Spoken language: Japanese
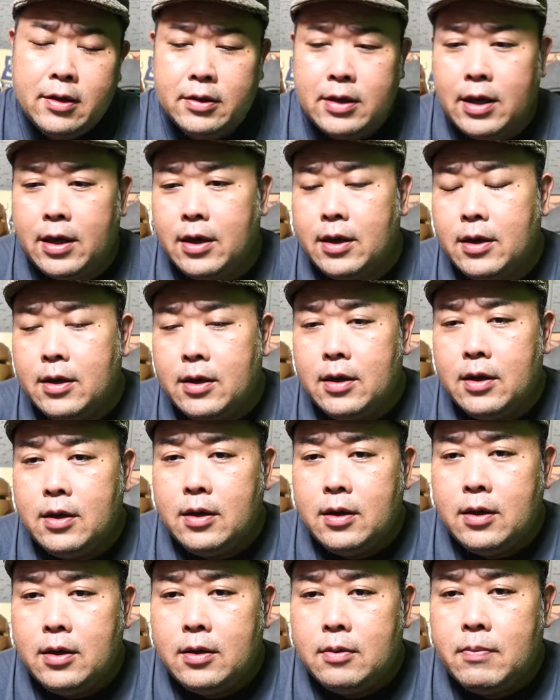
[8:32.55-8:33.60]
で
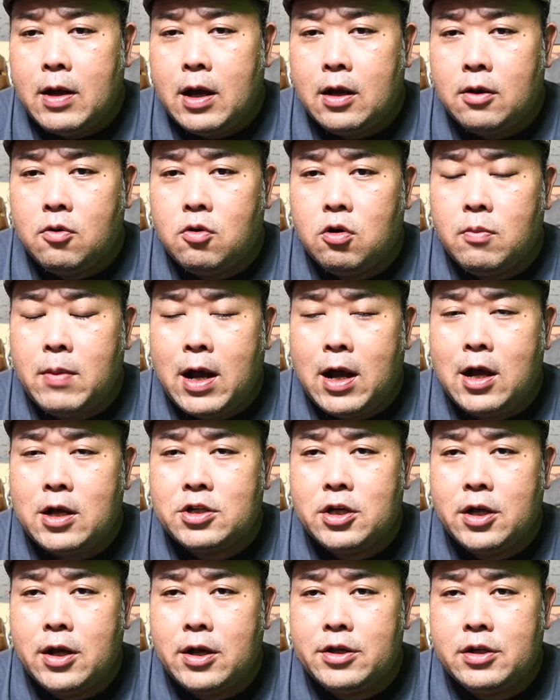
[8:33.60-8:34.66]
この
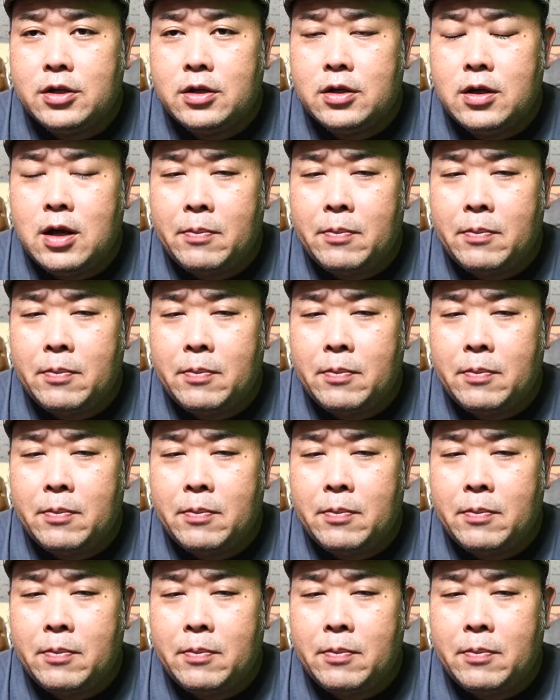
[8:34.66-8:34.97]
マハーシャラ・アリ、